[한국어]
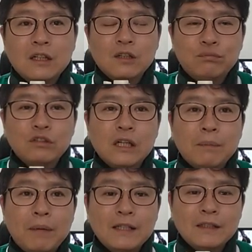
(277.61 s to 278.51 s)
그럼
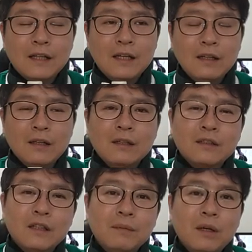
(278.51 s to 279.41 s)
붓기가 빠지네.
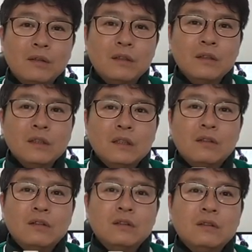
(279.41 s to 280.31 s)
그러면
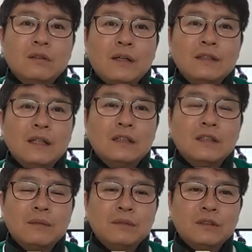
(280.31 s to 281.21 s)
이거는 환자의 그
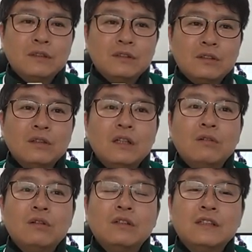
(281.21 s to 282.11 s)
다음부터는
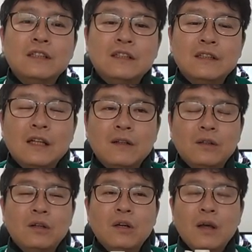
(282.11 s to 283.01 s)
선택권을
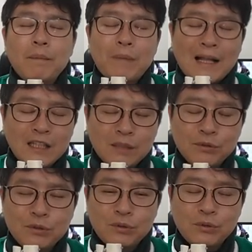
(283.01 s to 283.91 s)
드리는데요.
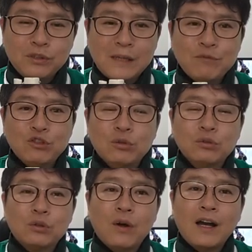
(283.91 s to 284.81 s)
반기부스로 3주
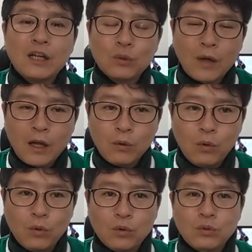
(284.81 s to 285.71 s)
정도 더 하기도
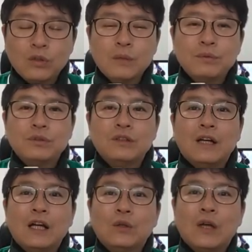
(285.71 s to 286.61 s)
하고 통기부스를
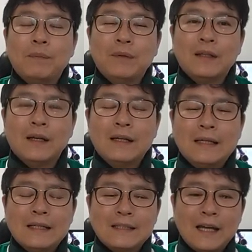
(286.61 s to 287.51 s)
하기도 합니다.
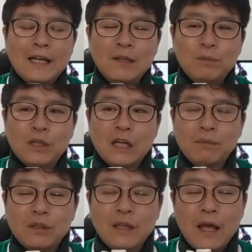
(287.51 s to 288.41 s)
차이는
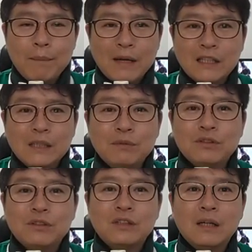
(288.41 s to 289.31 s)
뭐냐면,
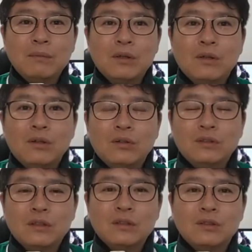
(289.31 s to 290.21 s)
반기부스를 하면
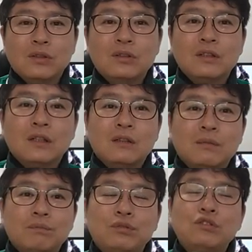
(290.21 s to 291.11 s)
어쨌든 저녁에
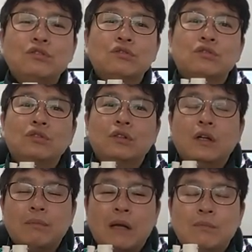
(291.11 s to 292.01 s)
풀르고
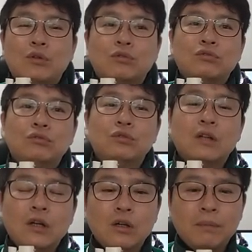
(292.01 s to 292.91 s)
발목도
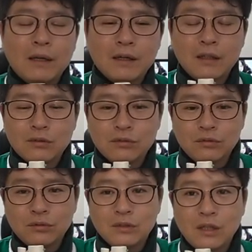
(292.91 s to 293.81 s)
운동하고 발가락도
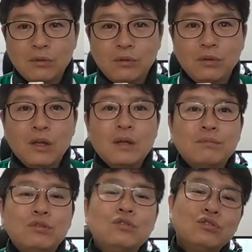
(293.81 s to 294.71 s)
운동하고
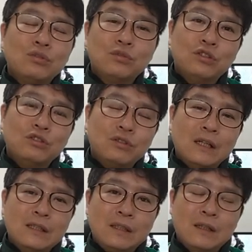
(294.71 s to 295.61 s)
풀르고 주무실 수가
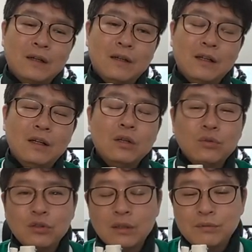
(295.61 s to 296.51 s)
있어요.
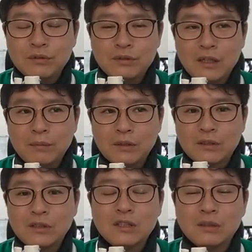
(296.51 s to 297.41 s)
통기부스를 하면
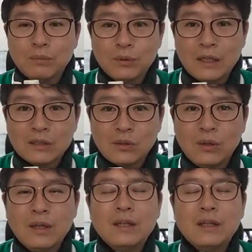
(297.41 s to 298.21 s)
그렇지는 못하죠.